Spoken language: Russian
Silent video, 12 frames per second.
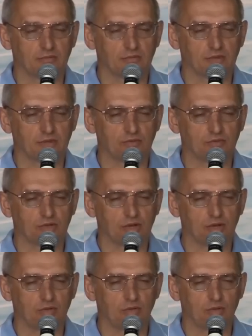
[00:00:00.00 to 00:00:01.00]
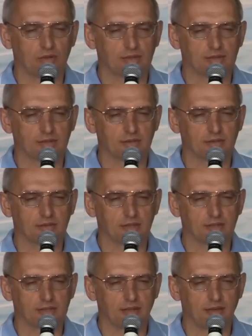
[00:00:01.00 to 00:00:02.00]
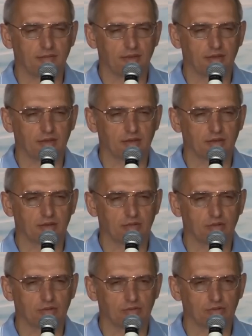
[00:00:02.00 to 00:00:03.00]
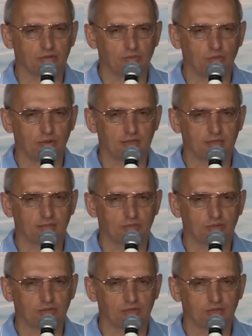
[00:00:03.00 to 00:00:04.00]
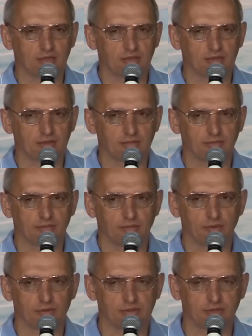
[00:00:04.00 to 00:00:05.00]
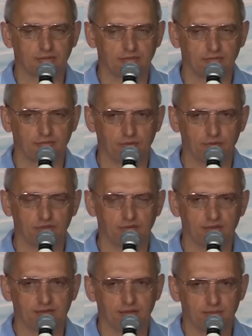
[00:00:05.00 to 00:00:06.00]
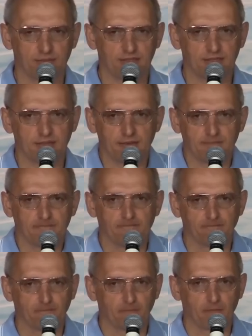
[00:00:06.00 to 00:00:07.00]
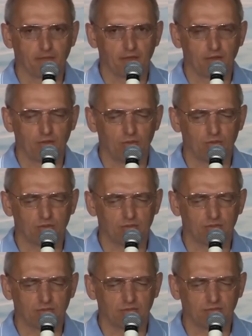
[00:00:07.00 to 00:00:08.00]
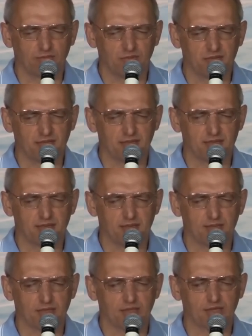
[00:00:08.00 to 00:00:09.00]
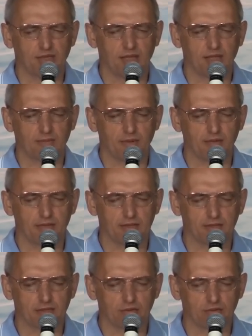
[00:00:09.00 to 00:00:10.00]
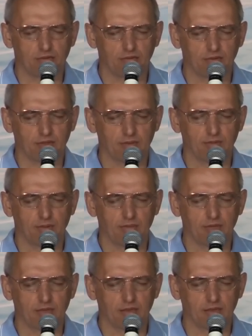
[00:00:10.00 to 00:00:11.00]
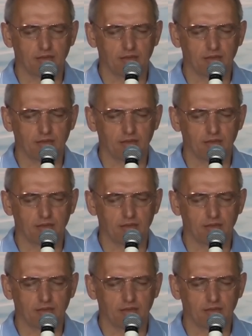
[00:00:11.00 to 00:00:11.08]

слушая голос наставника, который тоже молится, можно это просто включать записи, он вместе с ним начинает молиться, то в этот момент